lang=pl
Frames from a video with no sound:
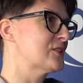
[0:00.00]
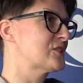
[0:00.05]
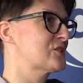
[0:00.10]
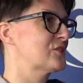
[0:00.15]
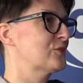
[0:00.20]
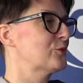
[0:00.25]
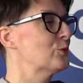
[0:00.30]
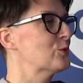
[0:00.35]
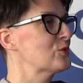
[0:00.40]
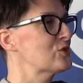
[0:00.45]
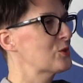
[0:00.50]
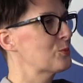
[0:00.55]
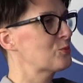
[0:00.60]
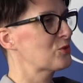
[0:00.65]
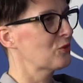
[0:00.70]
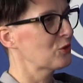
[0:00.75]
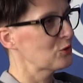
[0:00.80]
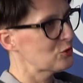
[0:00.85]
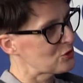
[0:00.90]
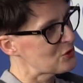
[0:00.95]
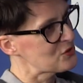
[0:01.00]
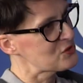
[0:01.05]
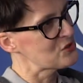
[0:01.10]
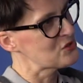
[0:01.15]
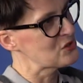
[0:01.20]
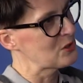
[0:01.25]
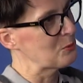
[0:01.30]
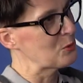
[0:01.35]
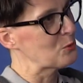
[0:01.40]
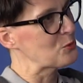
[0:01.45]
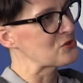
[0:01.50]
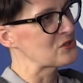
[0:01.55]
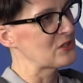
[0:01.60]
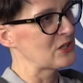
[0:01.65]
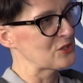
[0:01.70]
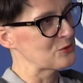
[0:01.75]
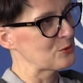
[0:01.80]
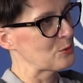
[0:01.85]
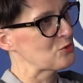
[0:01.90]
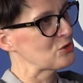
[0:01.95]
z funkcji przewodniczącej Sejmiku
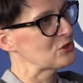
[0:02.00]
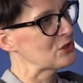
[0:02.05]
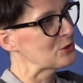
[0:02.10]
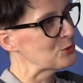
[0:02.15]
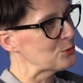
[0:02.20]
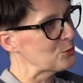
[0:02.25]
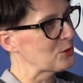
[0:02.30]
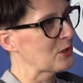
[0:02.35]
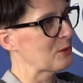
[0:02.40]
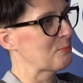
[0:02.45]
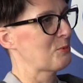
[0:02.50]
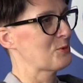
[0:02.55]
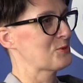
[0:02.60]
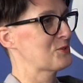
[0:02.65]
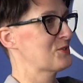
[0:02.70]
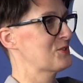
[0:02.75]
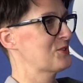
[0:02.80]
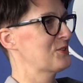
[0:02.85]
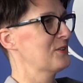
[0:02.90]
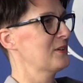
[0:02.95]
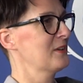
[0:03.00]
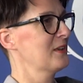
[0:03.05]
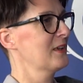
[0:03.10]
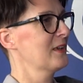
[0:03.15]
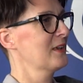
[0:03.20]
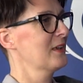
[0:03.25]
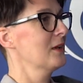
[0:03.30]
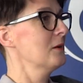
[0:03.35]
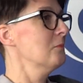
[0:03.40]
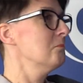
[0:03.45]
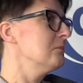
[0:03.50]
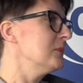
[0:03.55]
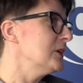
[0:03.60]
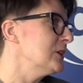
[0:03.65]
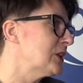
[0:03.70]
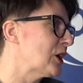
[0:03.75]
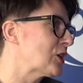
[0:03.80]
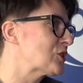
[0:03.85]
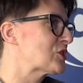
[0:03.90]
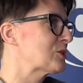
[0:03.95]
znalazłam się na drugiej pozycji. I
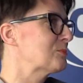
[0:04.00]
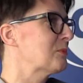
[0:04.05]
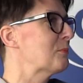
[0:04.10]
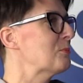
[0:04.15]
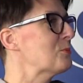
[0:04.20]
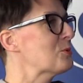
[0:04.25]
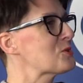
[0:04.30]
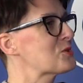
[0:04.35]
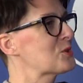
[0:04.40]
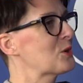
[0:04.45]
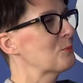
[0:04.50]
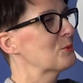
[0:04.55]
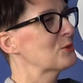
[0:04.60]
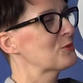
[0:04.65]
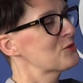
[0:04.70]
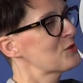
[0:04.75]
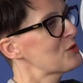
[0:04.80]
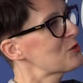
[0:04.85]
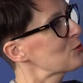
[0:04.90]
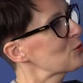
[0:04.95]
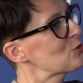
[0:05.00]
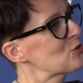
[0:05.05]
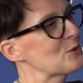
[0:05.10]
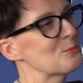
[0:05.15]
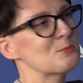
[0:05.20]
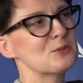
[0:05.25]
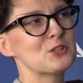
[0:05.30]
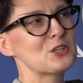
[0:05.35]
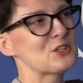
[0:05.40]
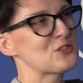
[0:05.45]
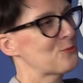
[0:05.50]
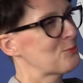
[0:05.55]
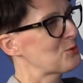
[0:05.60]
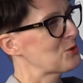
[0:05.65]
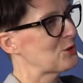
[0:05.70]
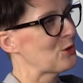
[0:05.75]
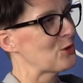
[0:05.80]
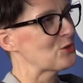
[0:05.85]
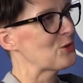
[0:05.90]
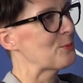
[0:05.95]
tak trzeba było zrobić, w związku z czym nic w
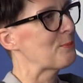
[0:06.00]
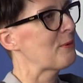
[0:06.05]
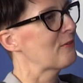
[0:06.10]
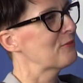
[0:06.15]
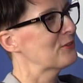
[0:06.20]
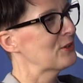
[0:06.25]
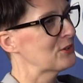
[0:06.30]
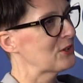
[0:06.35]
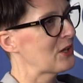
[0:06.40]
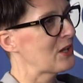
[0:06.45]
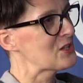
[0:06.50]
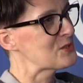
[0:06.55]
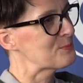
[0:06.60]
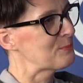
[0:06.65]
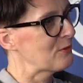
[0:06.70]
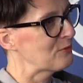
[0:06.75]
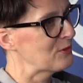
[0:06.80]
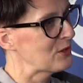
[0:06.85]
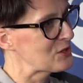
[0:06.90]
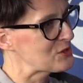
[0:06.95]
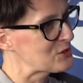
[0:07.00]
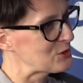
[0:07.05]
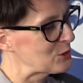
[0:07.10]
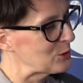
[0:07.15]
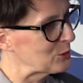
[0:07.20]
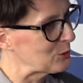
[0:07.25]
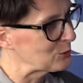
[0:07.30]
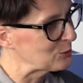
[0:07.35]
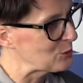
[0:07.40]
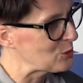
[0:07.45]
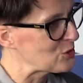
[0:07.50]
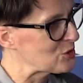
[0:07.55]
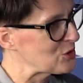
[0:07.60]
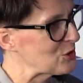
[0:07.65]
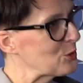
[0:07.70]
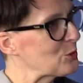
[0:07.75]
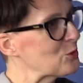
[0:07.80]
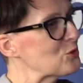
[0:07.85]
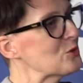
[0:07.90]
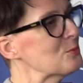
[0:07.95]
przyrodzie pewne nie jest. Pewne jest tylko to, że
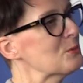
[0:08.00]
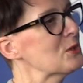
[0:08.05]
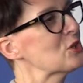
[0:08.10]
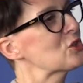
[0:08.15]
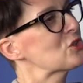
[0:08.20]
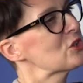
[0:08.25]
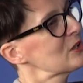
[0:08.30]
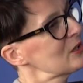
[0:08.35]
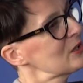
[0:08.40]
się rodzimy i że